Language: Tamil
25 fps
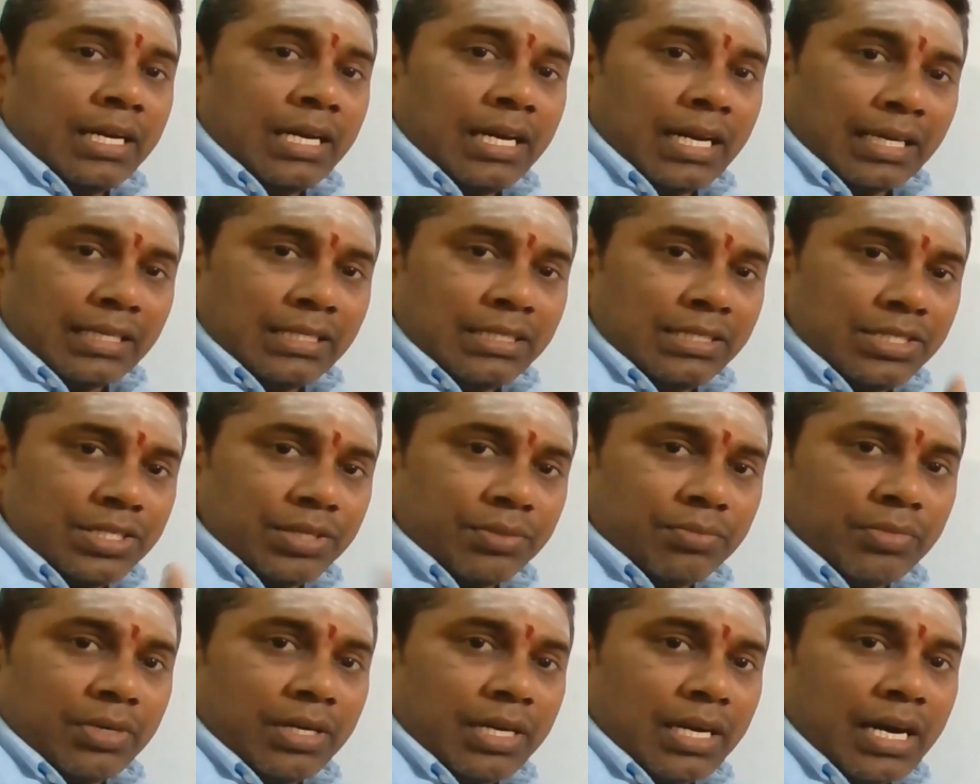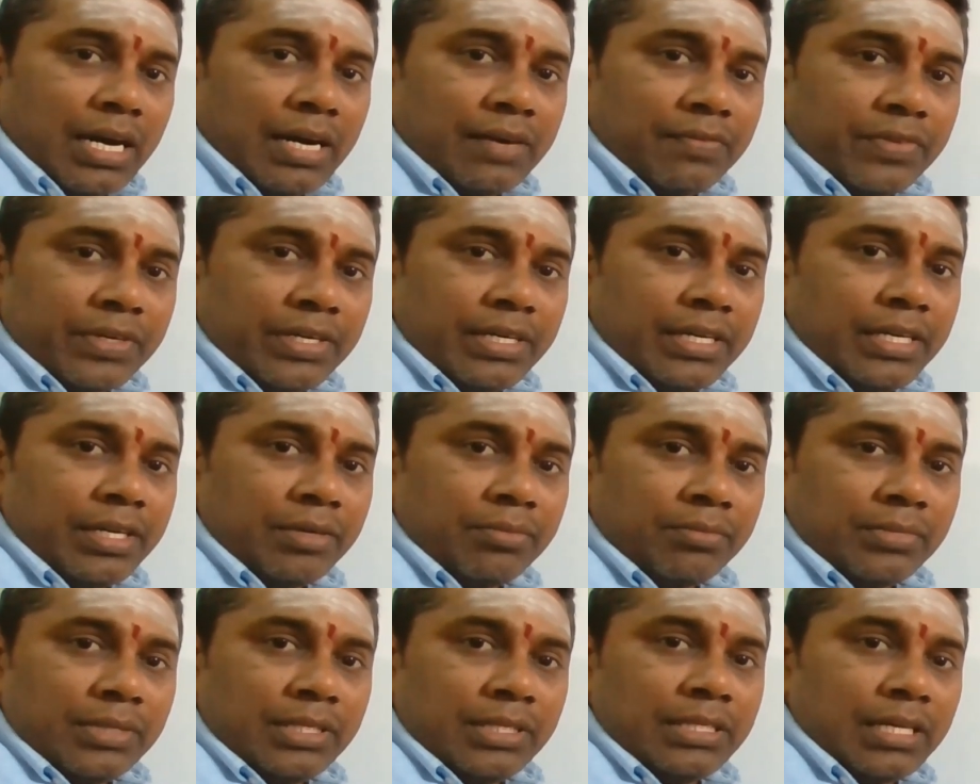லஞ்சம்
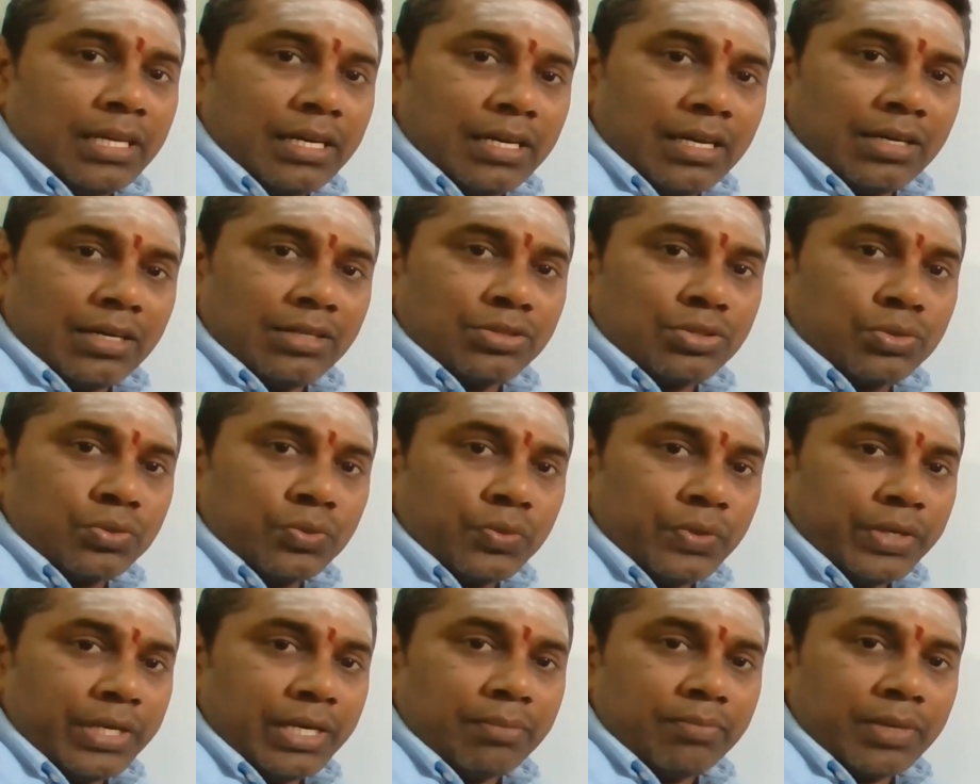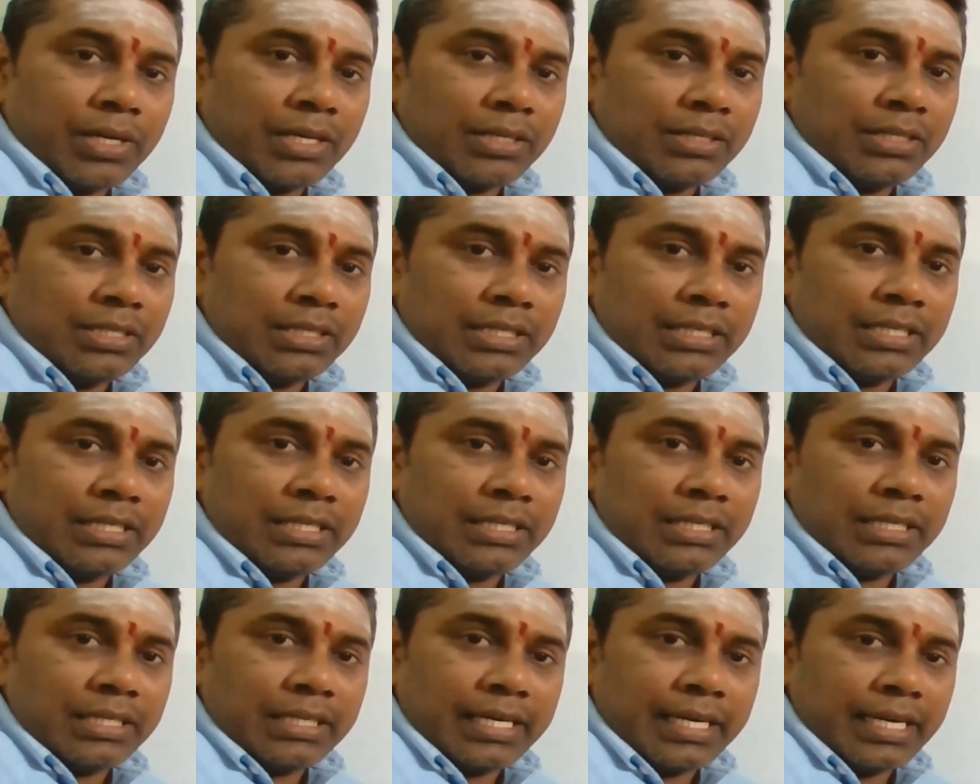லாவண்யம் இதெல்லாம் சூரிய பலத்துக்கு
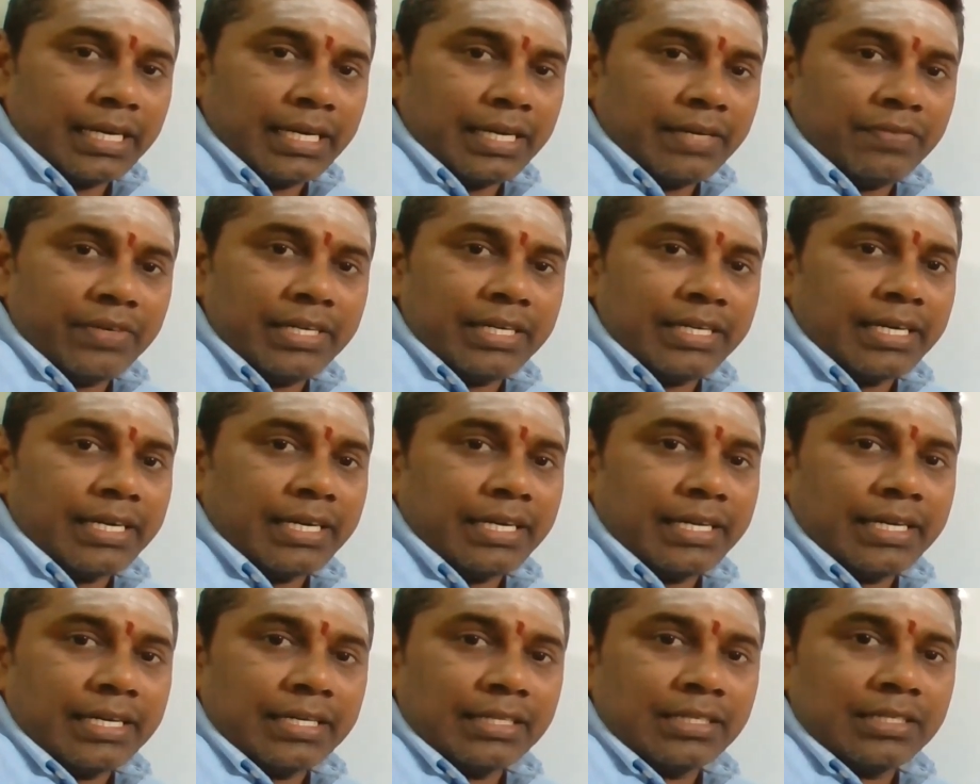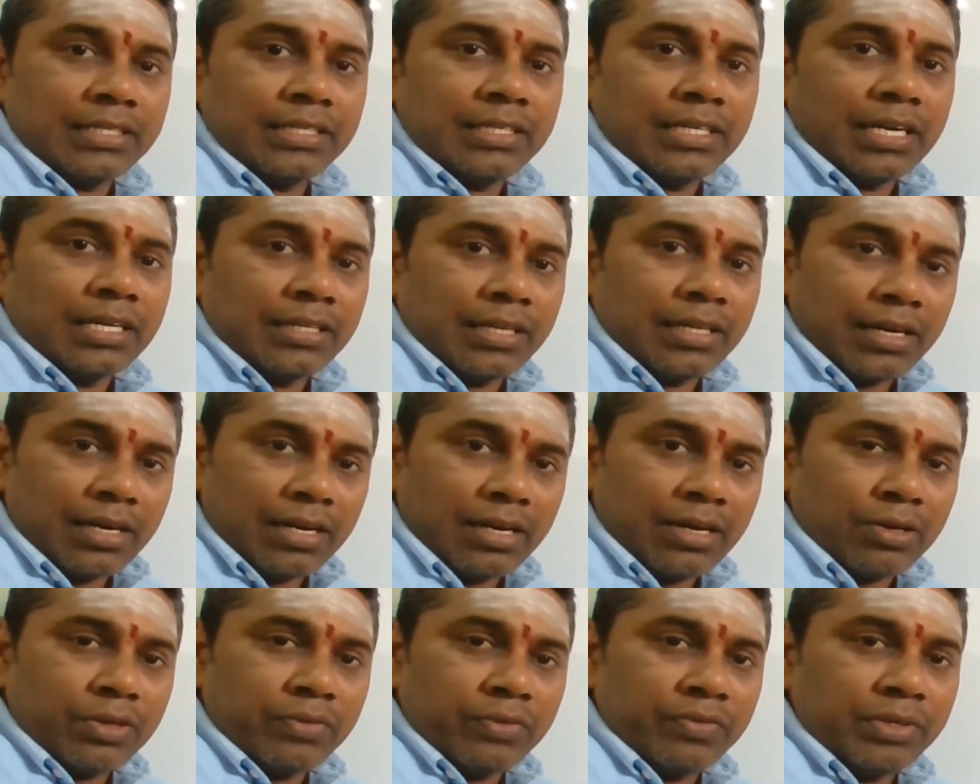கிடையவே கிடையாது அது
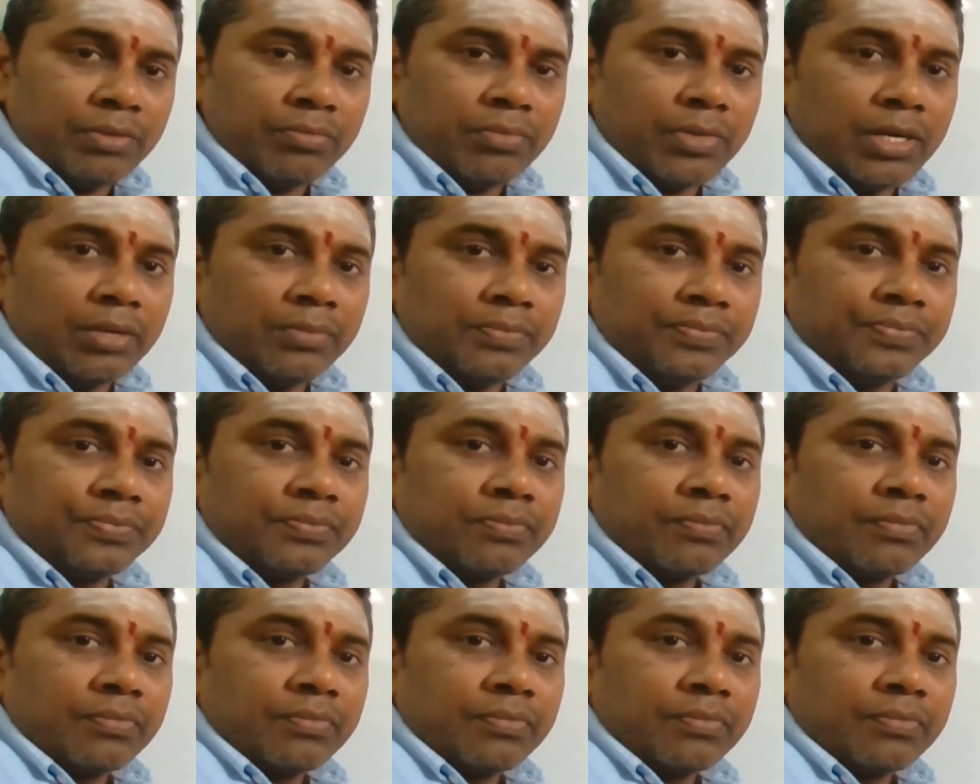ராகுவின் பலம்